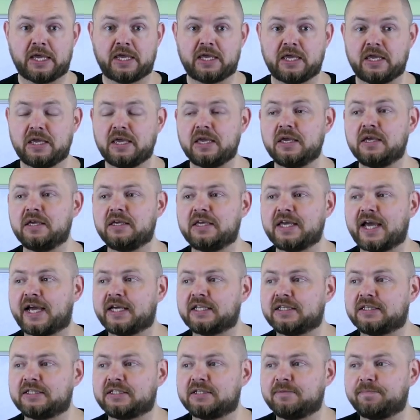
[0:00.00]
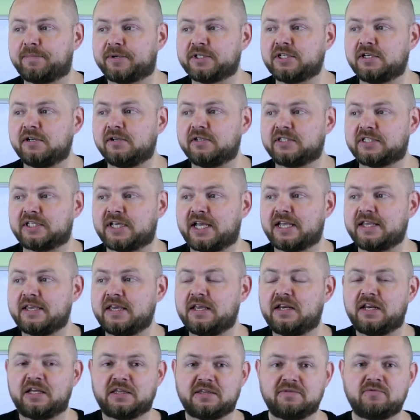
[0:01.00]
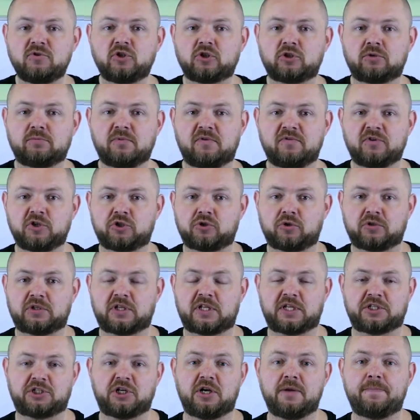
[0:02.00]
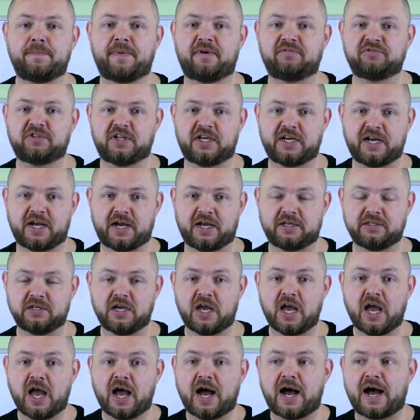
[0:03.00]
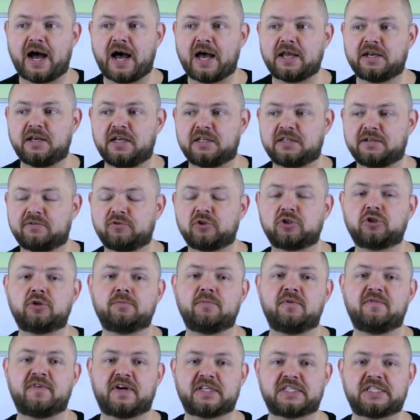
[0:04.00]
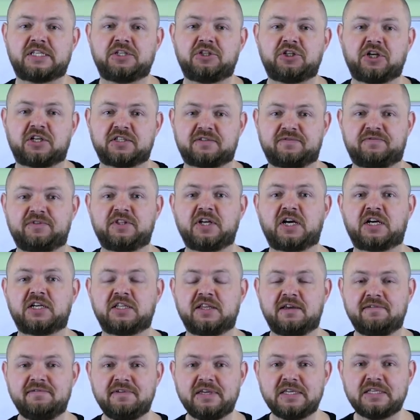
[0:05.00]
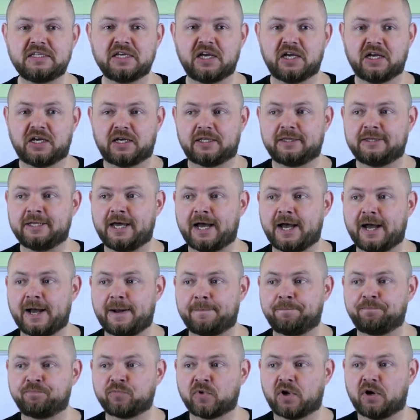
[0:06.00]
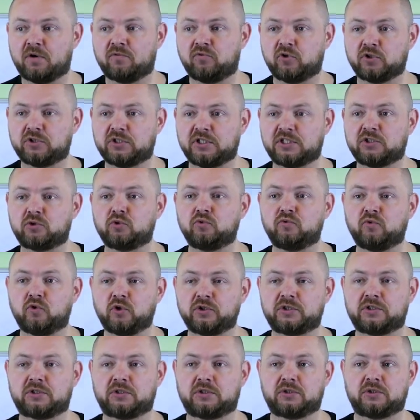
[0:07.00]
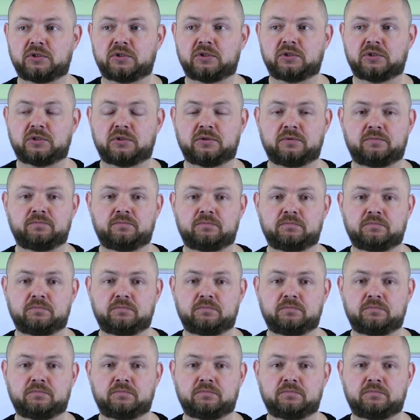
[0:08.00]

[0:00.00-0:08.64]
И я этим поделился не для того, чтобы вы что-то начали повторять, а для того, чтобы вас сейчас вдохновить на вот эту вот э,